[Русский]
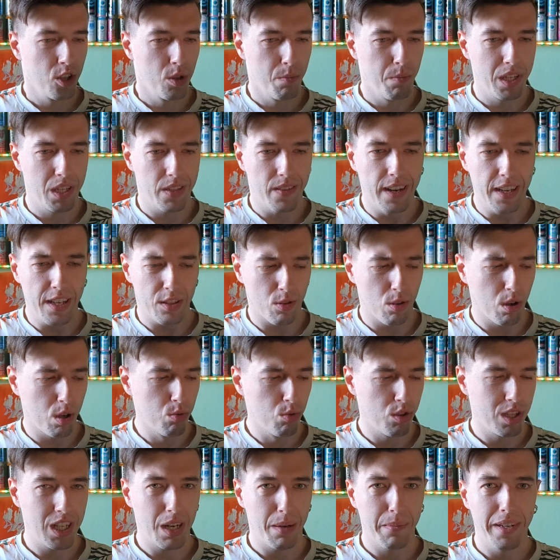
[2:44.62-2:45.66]
то представляете, сколько
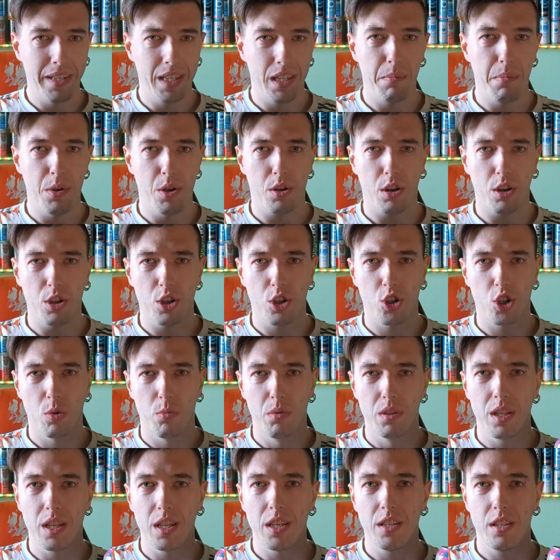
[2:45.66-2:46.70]
нужно обойти пятерочек,
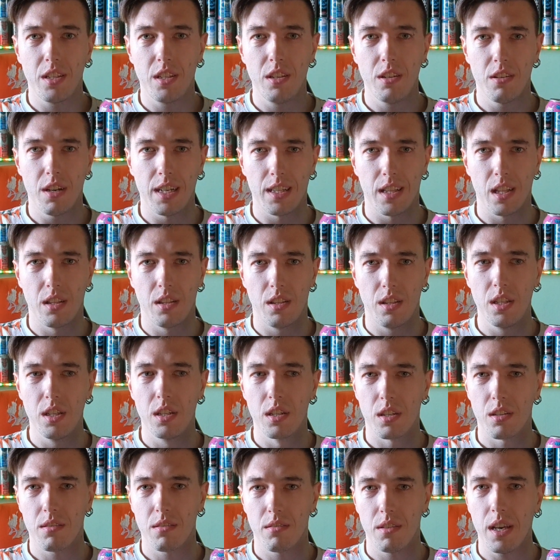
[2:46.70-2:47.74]
чтобы найти этот
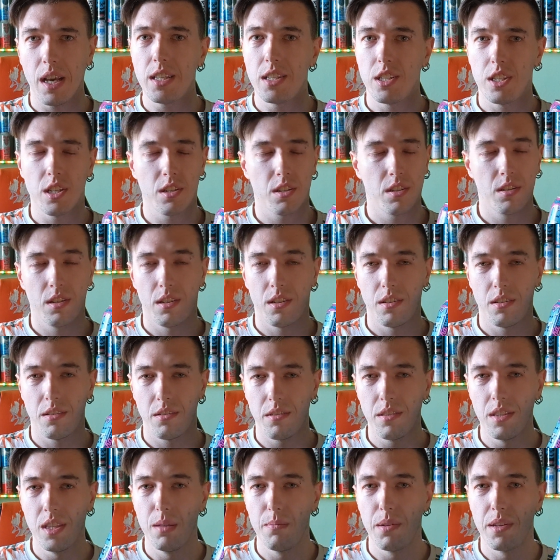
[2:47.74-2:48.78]
тигр? Я, если честно, не